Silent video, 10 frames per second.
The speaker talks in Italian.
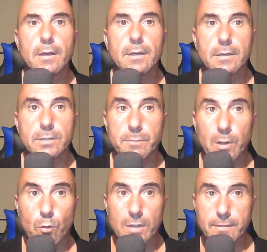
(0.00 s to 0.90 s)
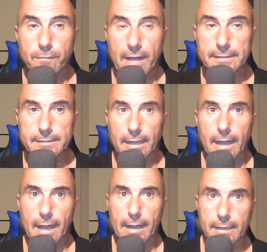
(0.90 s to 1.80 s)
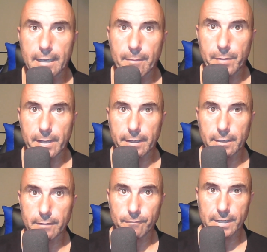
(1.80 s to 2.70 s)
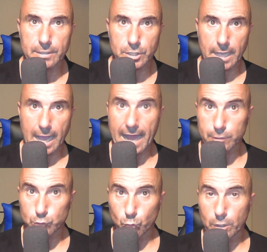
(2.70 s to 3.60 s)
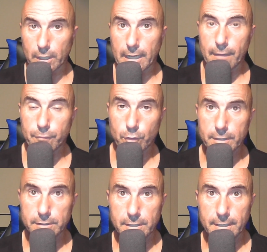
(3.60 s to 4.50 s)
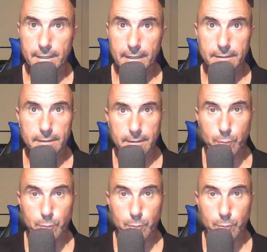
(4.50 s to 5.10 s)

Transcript: sembra quasi fatta anche per invece Arthur alla Fiorentina eh,